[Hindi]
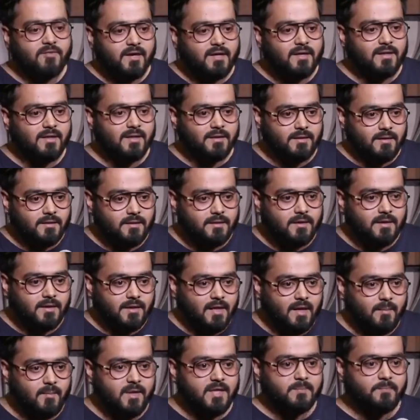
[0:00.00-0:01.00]
फट रही थी
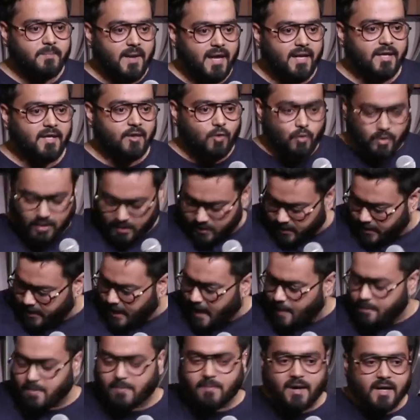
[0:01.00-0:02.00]
ठीक है मैं पैनिक हो रहा था
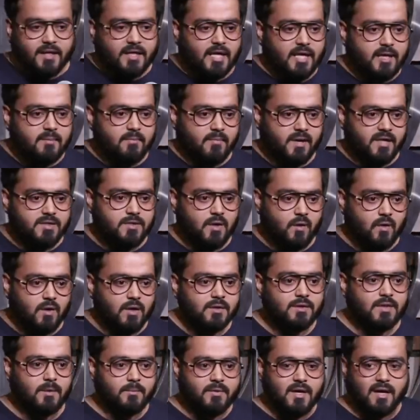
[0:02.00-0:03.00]
यहाँ पे बैठ के कि मर जाऊंगा
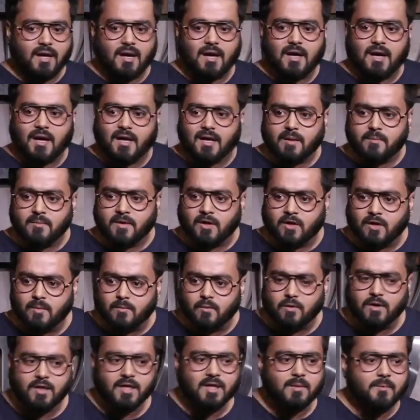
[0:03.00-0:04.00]
तभी अंकल आके मेरे को
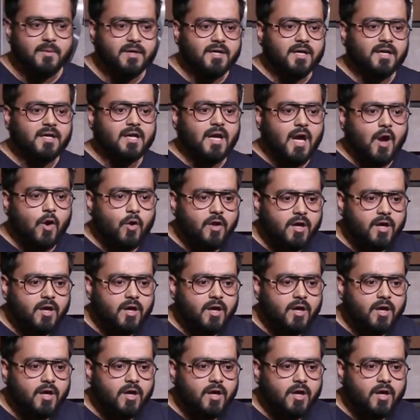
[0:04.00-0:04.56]
बोले कि बेटा क्या